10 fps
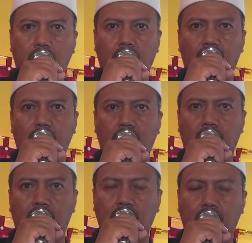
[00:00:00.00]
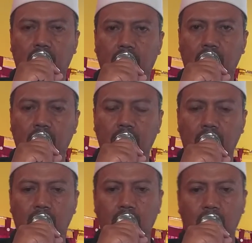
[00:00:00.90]
ni'amillah.
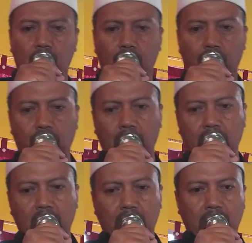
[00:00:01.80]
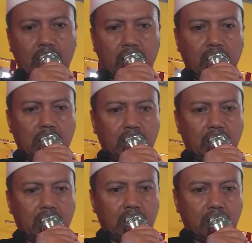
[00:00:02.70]
Pada hari ini